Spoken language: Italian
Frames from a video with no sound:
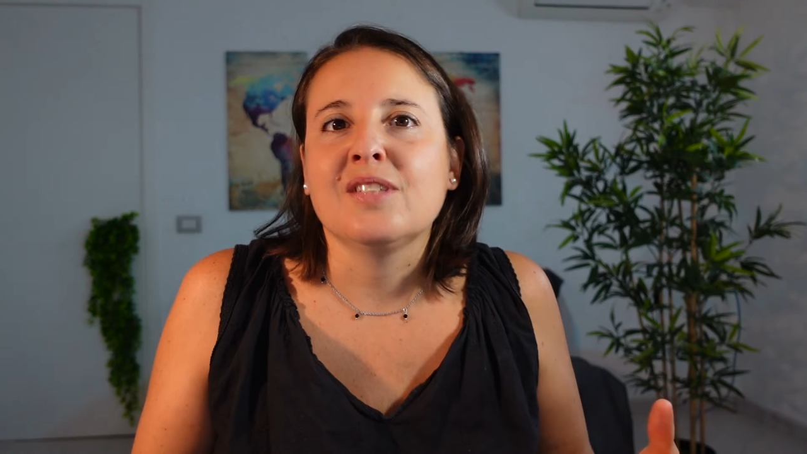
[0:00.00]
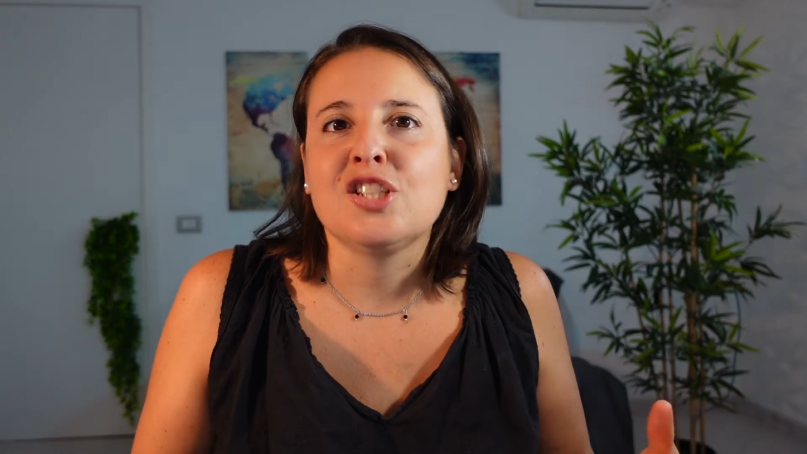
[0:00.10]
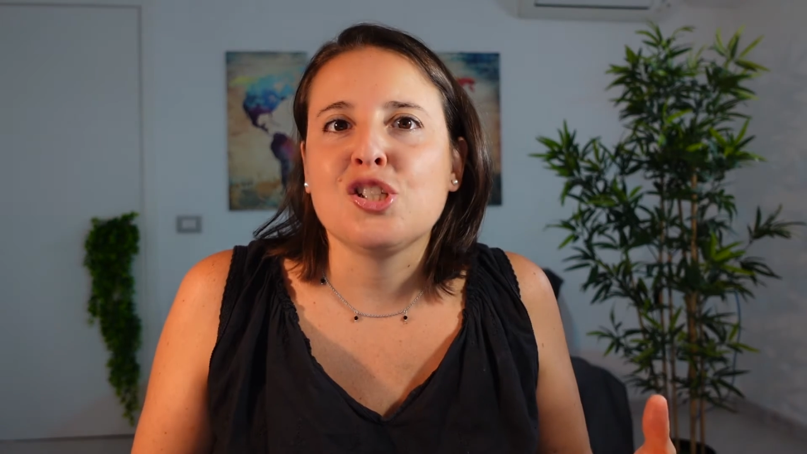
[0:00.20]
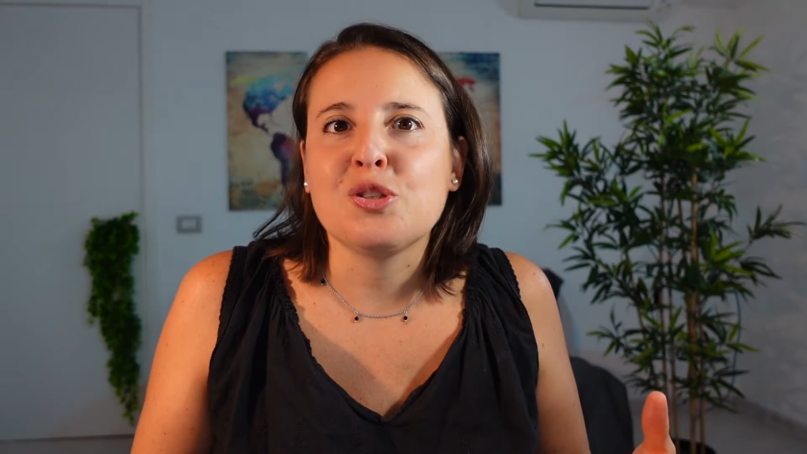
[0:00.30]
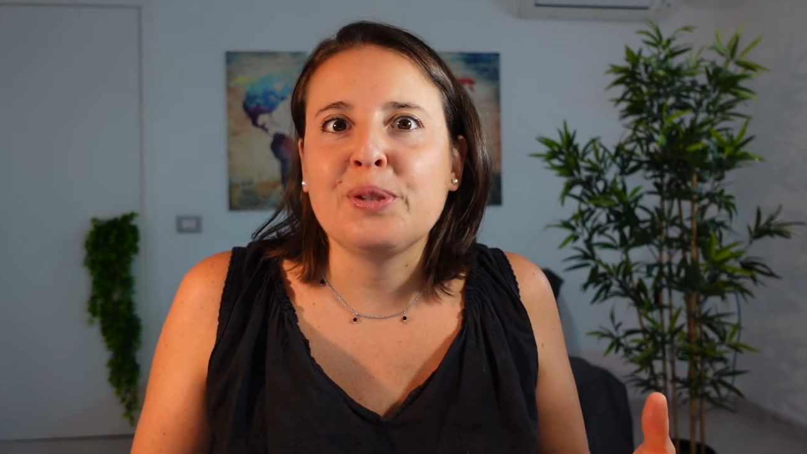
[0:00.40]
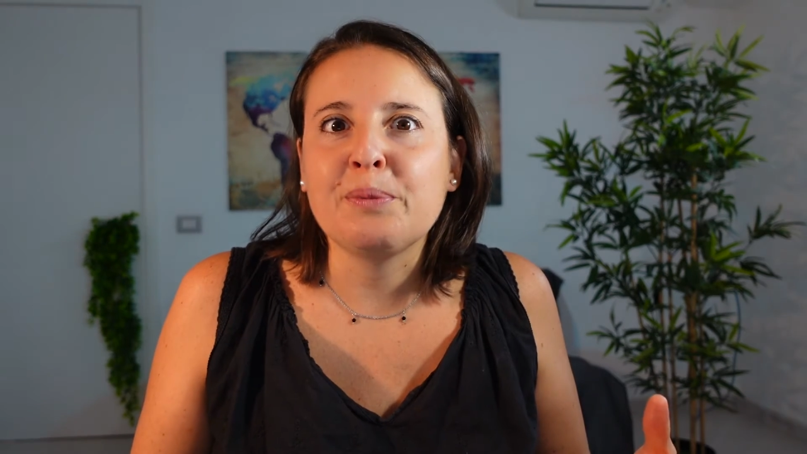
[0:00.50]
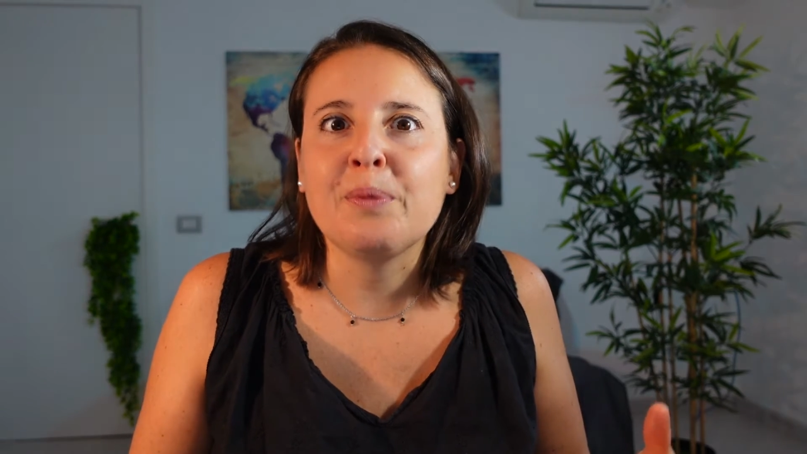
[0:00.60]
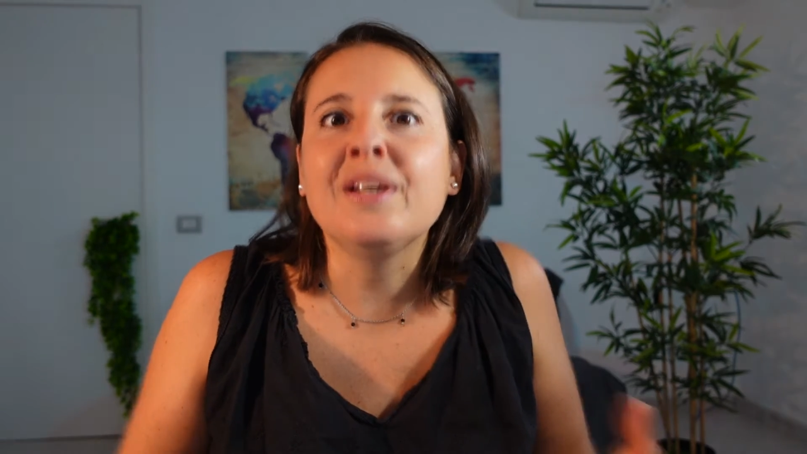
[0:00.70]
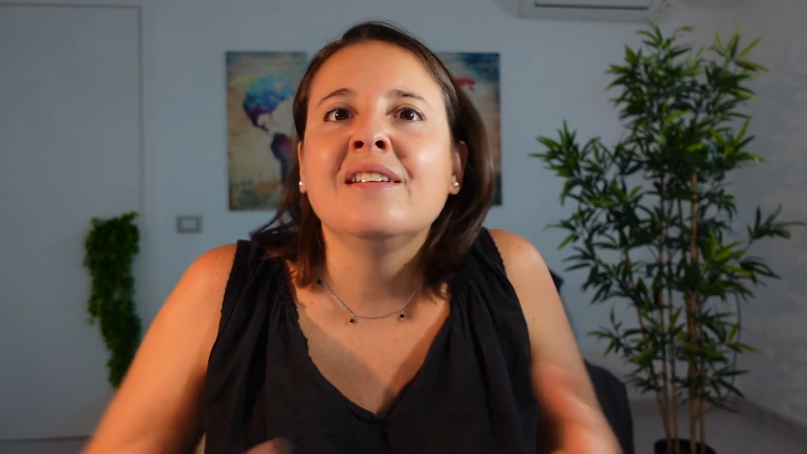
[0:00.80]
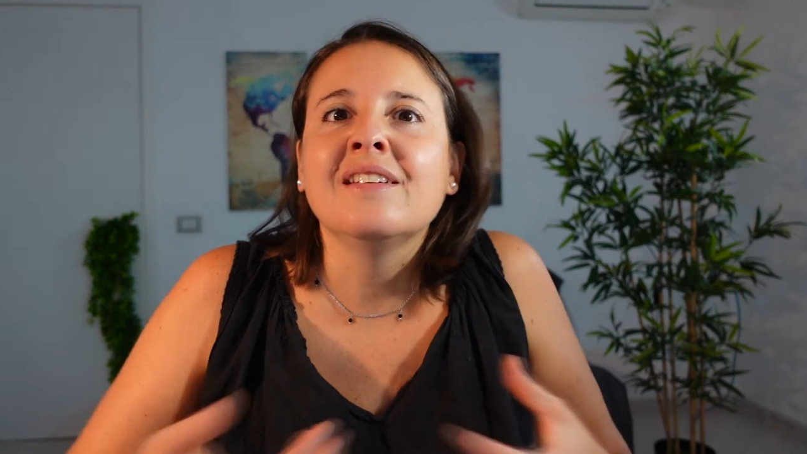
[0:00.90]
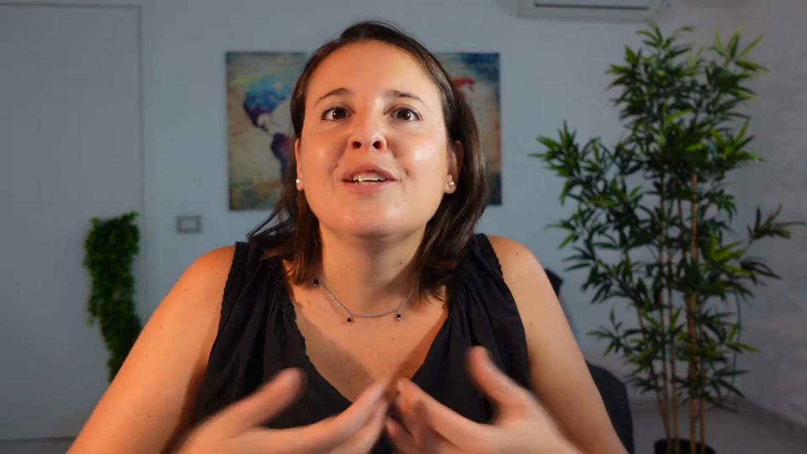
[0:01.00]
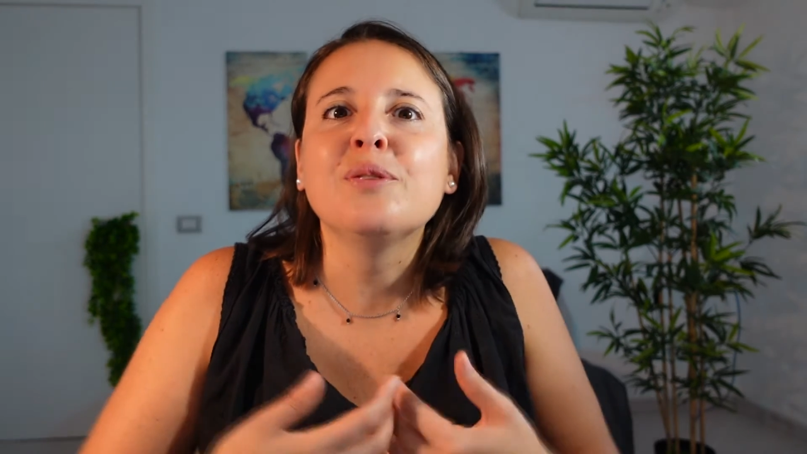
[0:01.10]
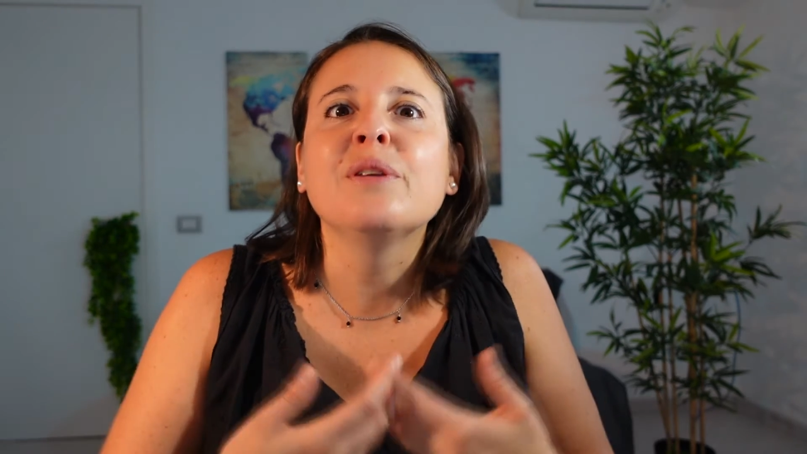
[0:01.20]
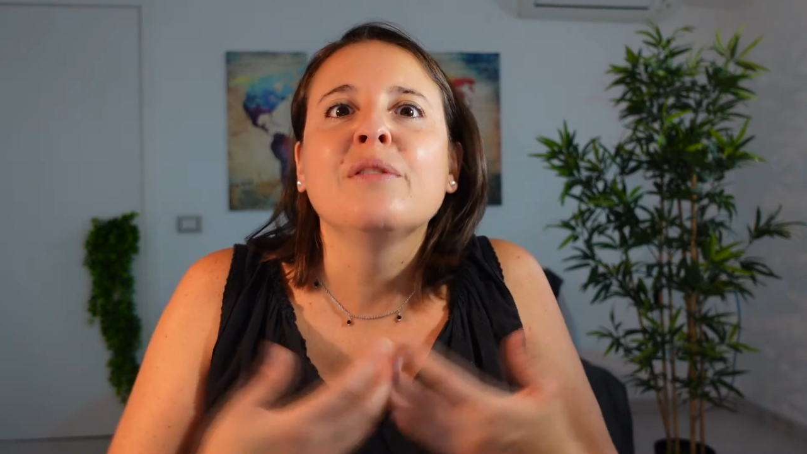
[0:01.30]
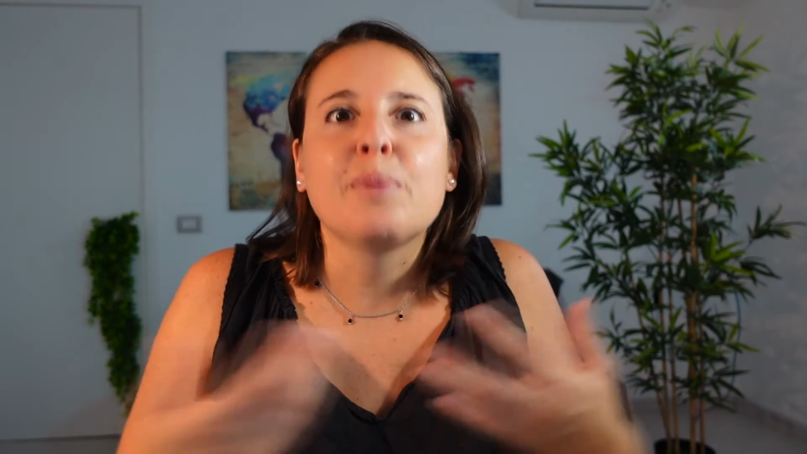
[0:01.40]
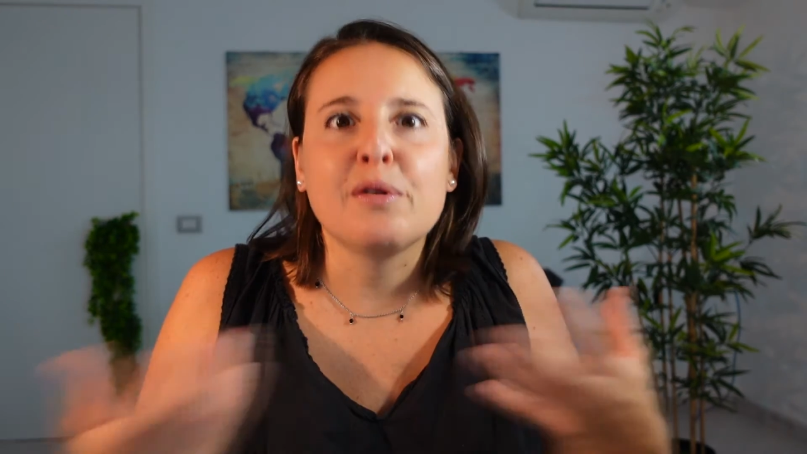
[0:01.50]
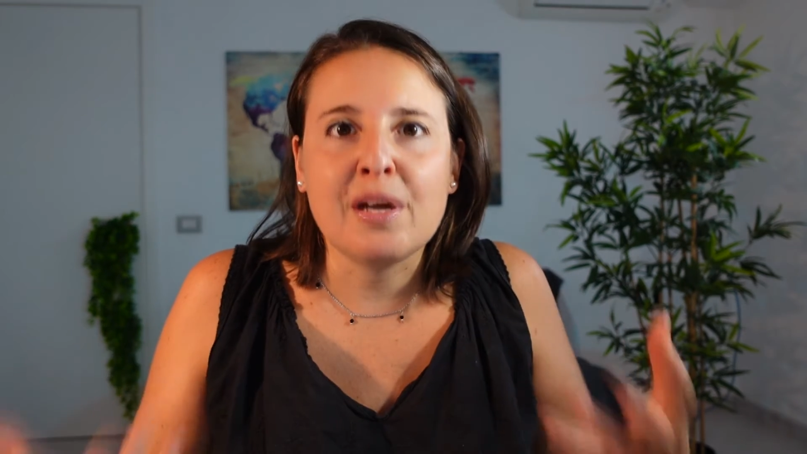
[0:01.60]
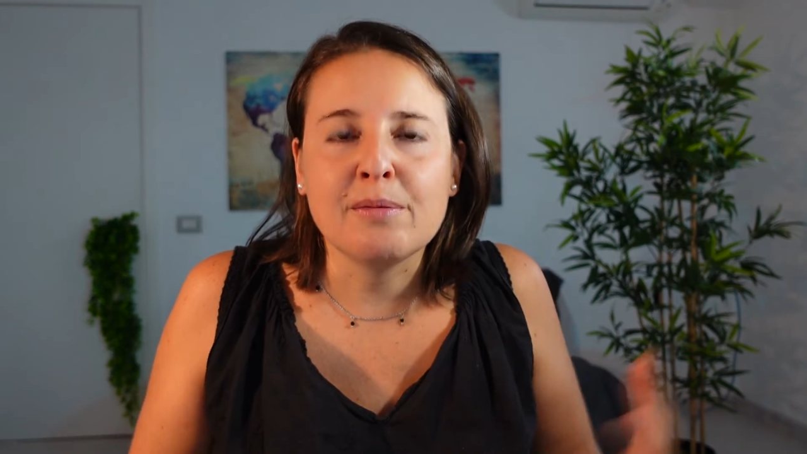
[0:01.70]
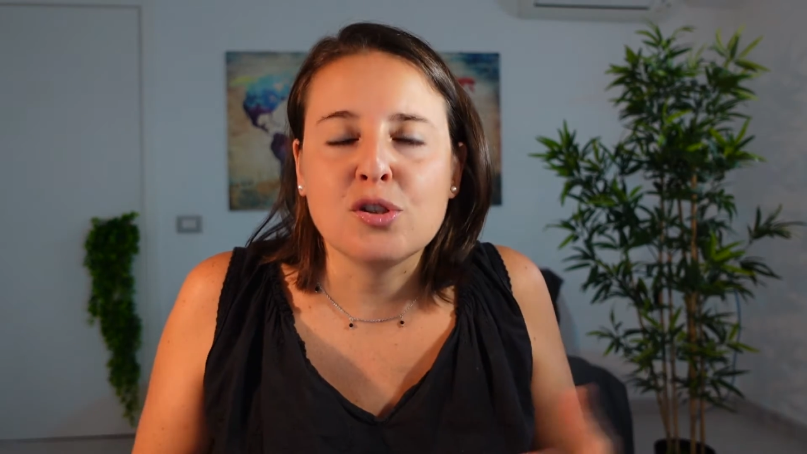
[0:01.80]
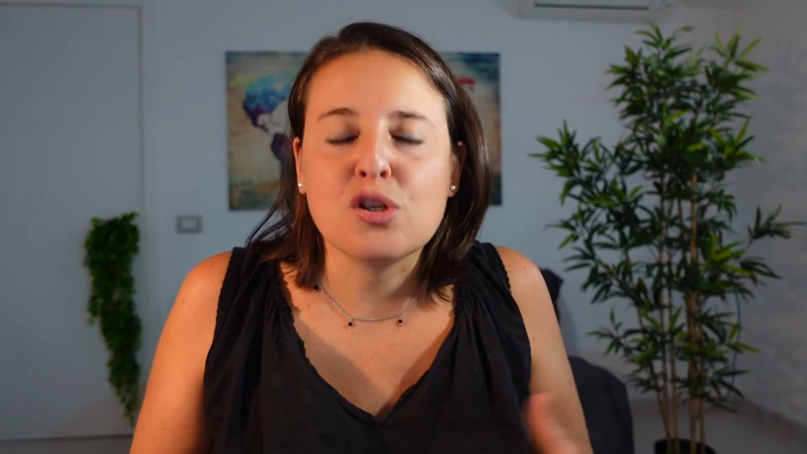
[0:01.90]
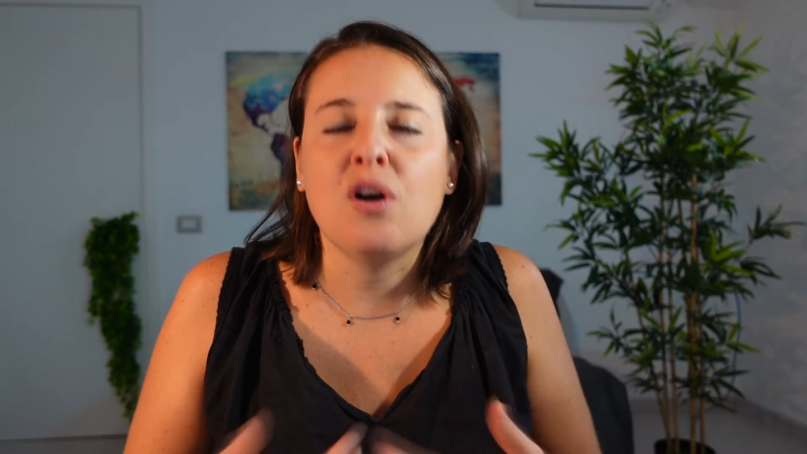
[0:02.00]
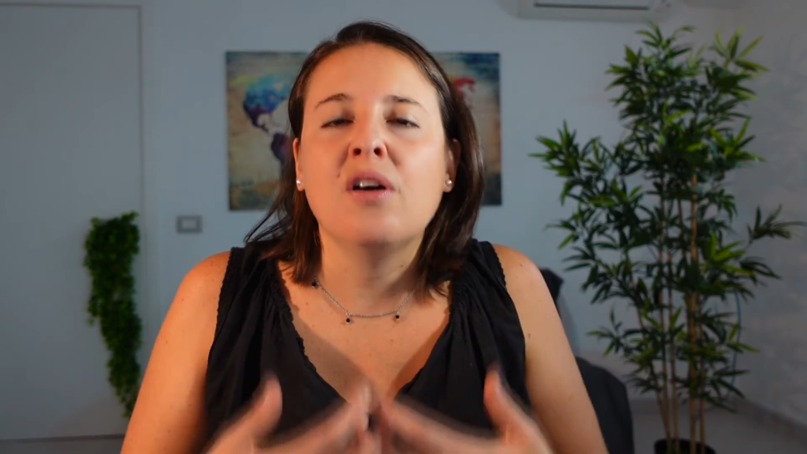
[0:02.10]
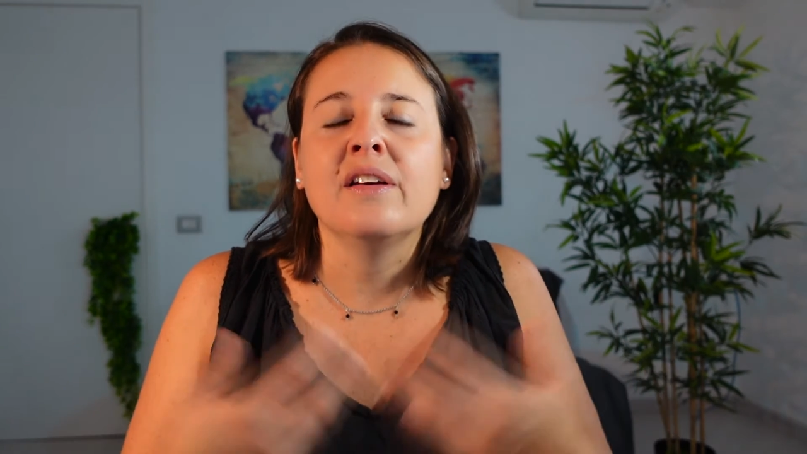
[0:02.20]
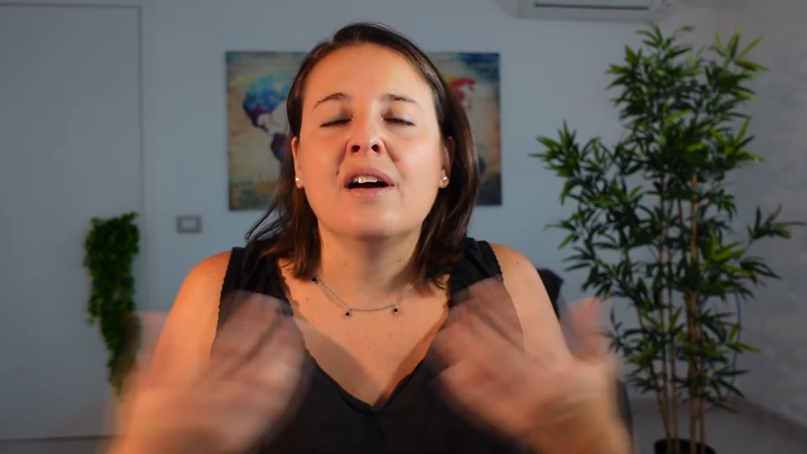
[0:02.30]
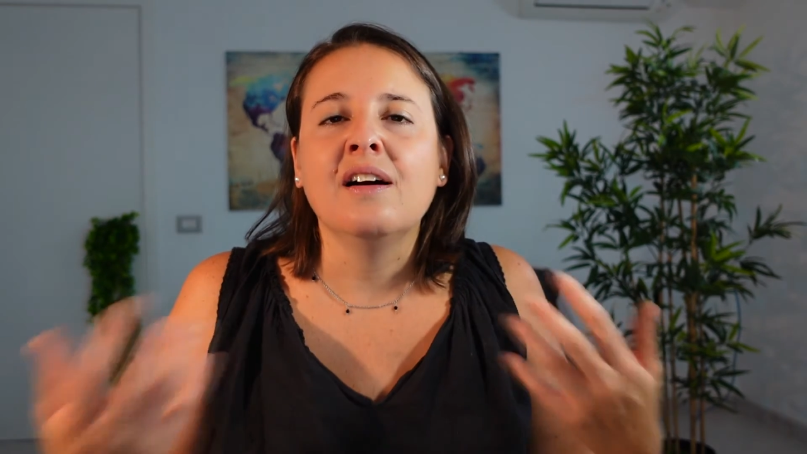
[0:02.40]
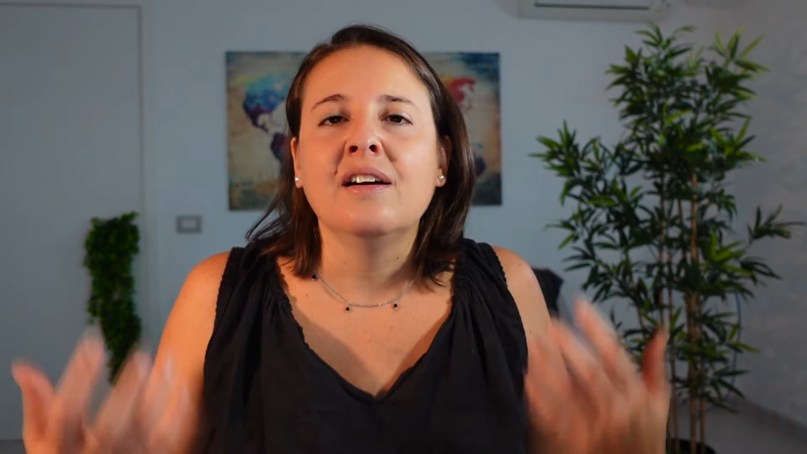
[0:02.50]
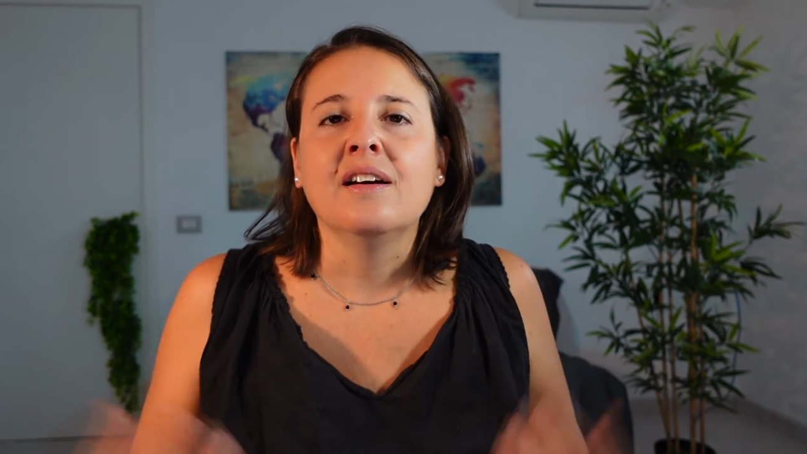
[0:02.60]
ci sono dei momenti in cui proviamo gioia,